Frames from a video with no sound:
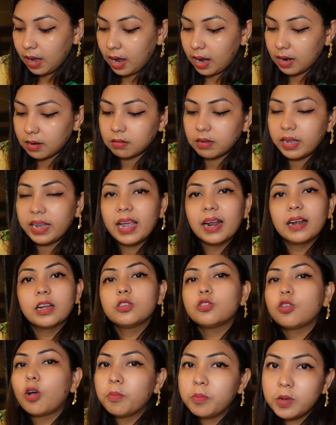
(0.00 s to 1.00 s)
আর এখানে
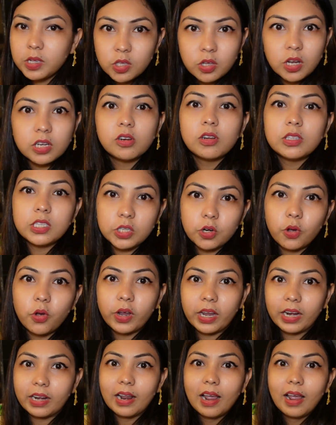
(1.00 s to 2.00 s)
সব কিছুই আসলে
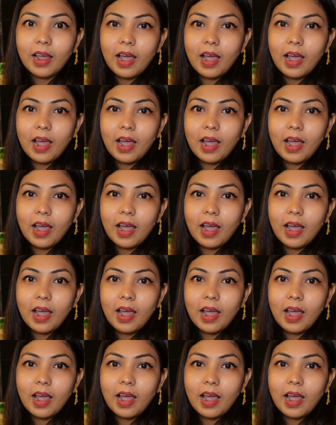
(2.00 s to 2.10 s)
চিটগংয়ের